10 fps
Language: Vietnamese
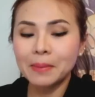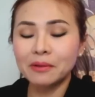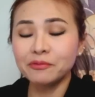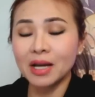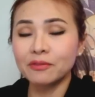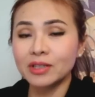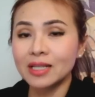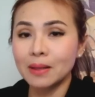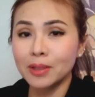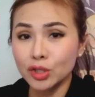làm ăn ăn
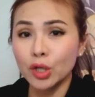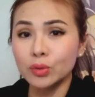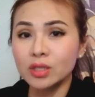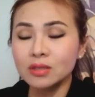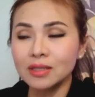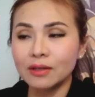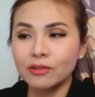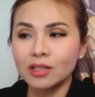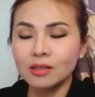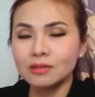Việt Nam là nhiều chứ tại
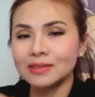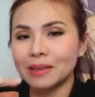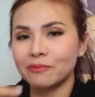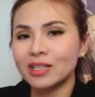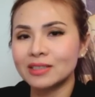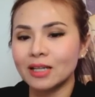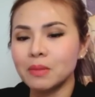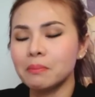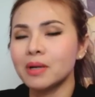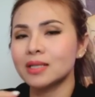vì đất nước chậm phát
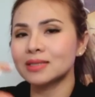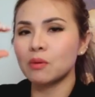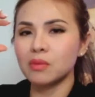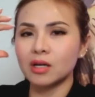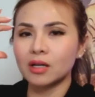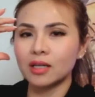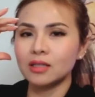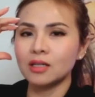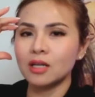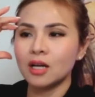triển mà mình sống ở
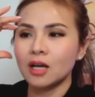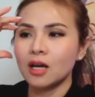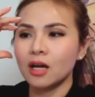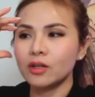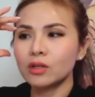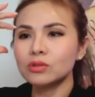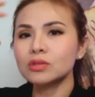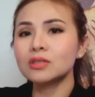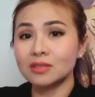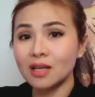cái à, đất
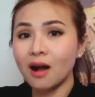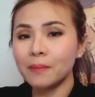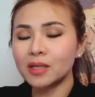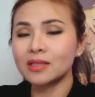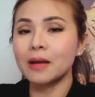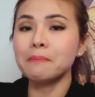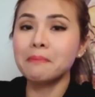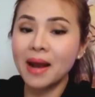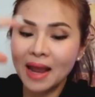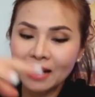nước tự do mình có thể
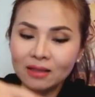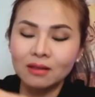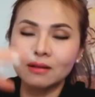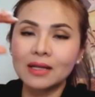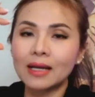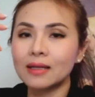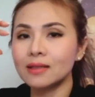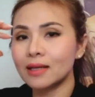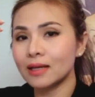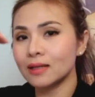mang những
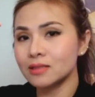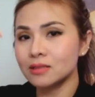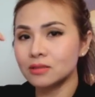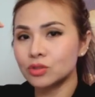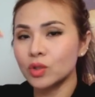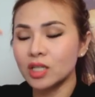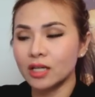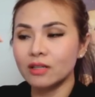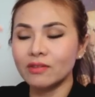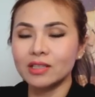cái cái suy
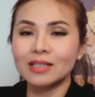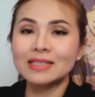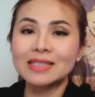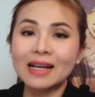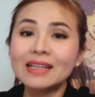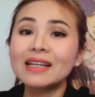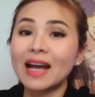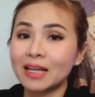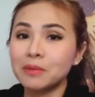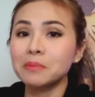nghĩ và những cái sáng kiến
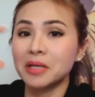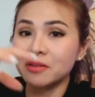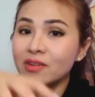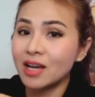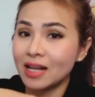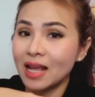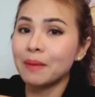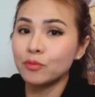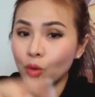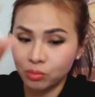hay bên Mỹ về để
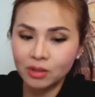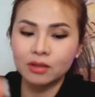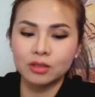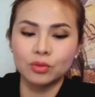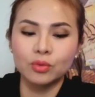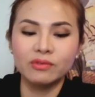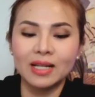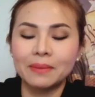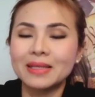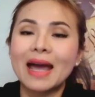áp dụng là thì quý vị làm